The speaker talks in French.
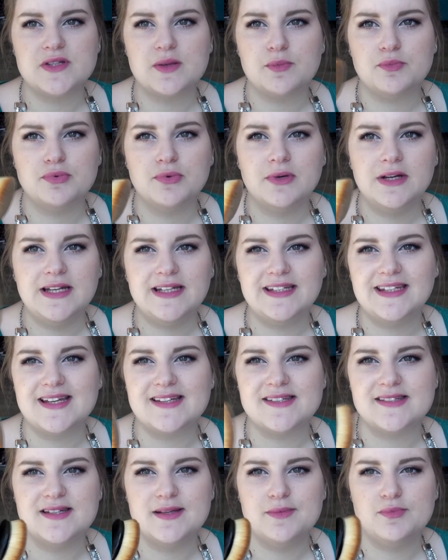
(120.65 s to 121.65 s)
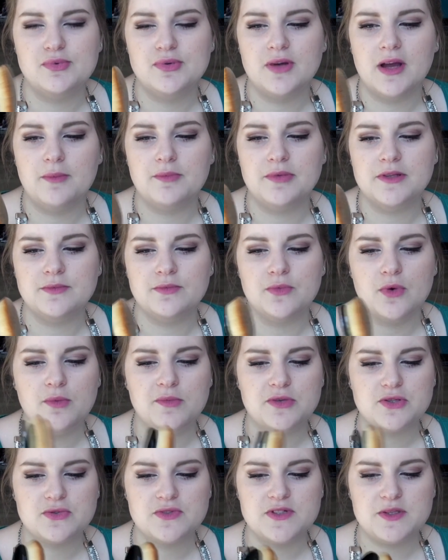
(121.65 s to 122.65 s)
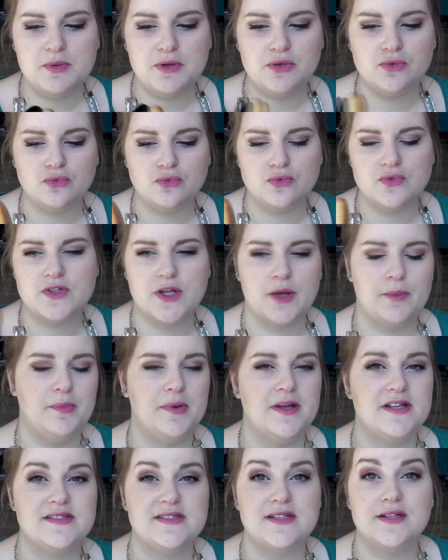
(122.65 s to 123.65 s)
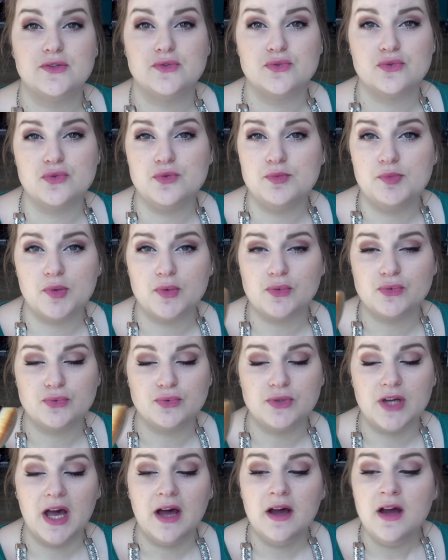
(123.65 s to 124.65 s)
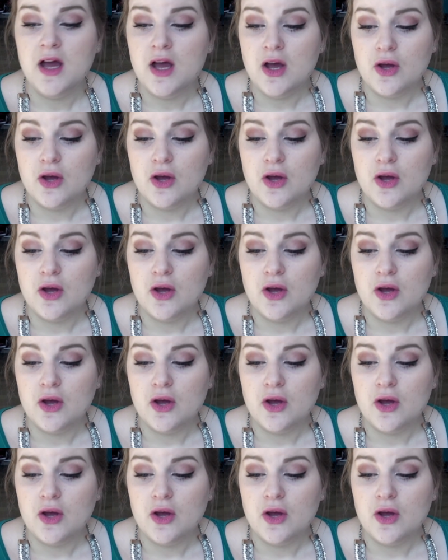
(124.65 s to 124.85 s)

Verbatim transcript: ça pourrait les casser plus rapidement, mais je ne sais tout, c'est un plastique souple en tout cas,